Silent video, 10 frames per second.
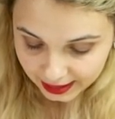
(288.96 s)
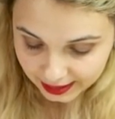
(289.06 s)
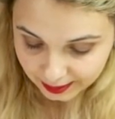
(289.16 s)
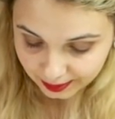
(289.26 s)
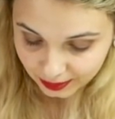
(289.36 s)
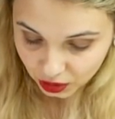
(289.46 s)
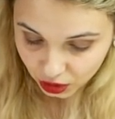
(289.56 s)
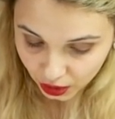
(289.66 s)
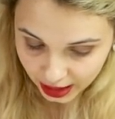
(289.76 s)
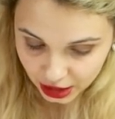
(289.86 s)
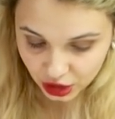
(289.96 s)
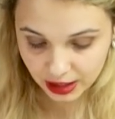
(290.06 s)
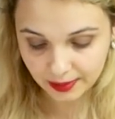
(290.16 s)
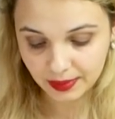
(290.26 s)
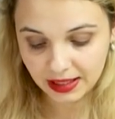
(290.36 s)
Um, co
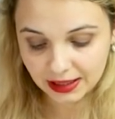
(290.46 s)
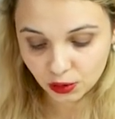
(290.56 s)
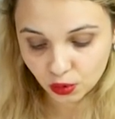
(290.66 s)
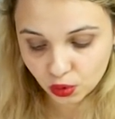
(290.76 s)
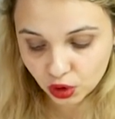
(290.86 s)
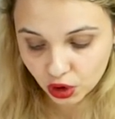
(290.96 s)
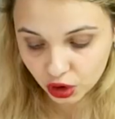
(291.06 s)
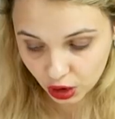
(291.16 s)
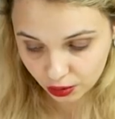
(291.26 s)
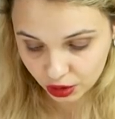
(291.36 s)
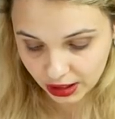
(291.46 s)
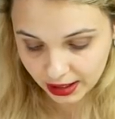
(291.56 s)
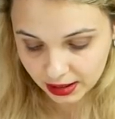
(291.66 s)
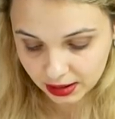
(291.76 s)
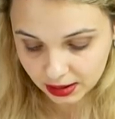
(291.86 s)
jeszcze? Jest tu dużo
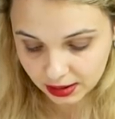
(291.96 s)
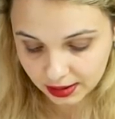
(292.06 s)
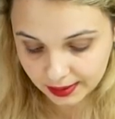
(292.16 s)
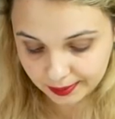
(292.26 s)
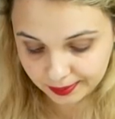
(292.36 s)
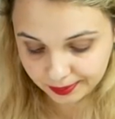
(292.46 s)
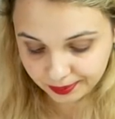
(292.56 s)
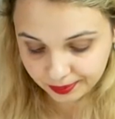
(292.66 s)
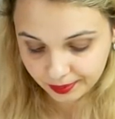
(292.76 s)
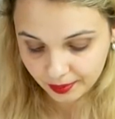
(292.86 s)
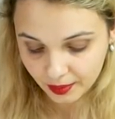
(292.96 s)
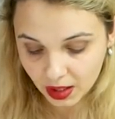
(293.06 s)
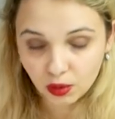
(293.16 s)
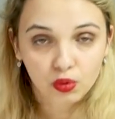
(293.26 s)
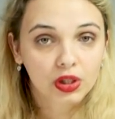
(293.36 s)
książek, um,
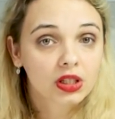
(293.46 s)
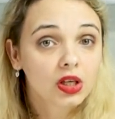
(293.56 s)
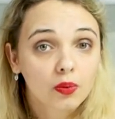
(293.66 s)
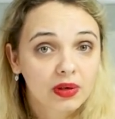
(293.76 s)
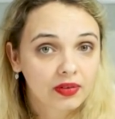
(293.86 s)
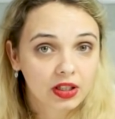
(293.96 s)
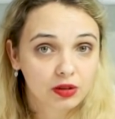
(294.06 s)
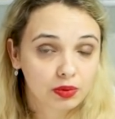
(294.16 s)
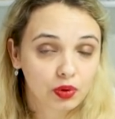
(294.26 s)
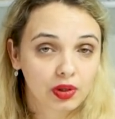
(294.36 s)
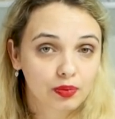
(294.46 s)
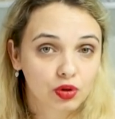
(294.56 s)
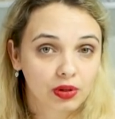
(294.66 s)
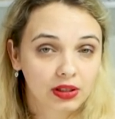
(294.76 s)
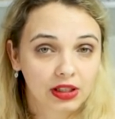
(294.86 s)
których nie omawialiśmy, bo na
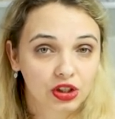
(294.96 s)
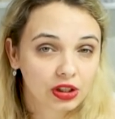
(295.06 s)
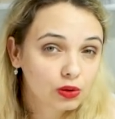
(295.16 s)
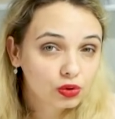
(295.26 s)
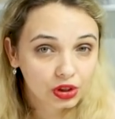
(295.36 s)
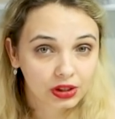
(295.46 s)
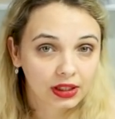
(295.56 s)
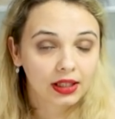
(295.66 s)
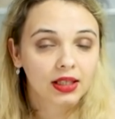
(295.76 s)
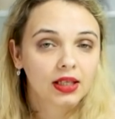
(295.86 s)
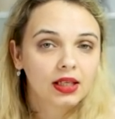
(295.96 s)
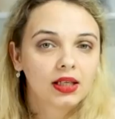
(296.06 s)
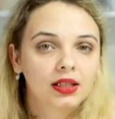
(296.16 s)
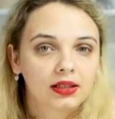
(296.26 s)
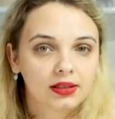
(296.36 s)
przykład nasz nauczyciel
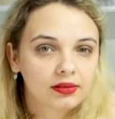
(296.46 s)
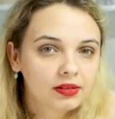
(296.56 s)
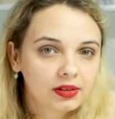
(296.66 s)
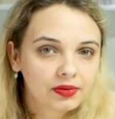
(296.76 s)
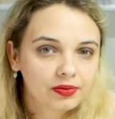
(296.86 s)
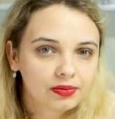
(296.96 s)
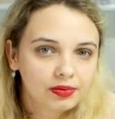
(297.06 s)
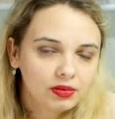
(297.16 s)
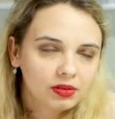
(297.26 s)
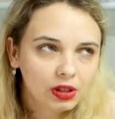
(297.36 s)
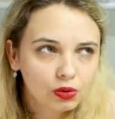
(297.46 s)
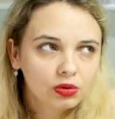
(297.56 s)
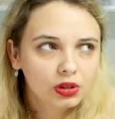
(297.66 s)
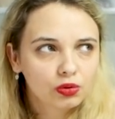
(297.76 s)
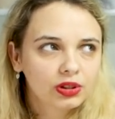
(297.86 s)
um, ich
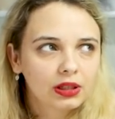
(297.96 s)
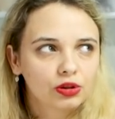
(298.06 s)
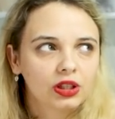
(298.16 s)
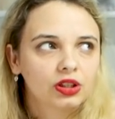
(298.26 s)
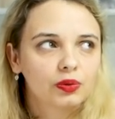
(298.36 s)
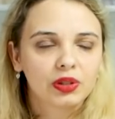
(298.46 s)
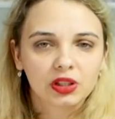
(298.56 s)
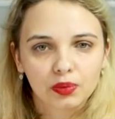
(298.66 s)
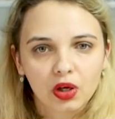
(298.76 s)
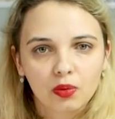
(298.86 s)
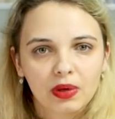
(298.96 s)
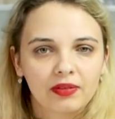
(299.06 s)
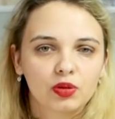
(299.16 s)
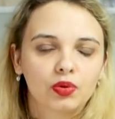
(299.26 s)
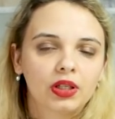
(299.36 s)
nie, nie uznał, że, że będziemy je
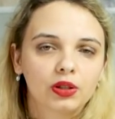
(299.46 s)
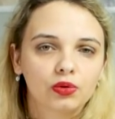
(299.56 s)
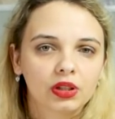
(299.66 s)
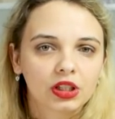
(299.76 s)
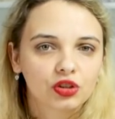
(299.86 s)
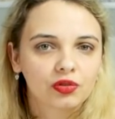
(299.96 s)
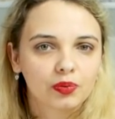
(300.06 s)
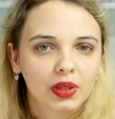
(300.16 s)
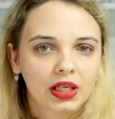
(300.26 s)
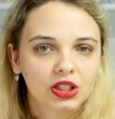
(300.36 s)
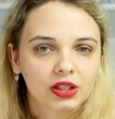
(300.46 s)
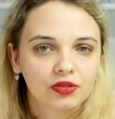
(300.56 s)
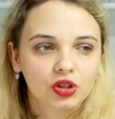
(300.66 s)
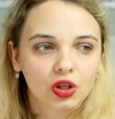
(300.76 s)
omawiać, bo lektury też wybiera się w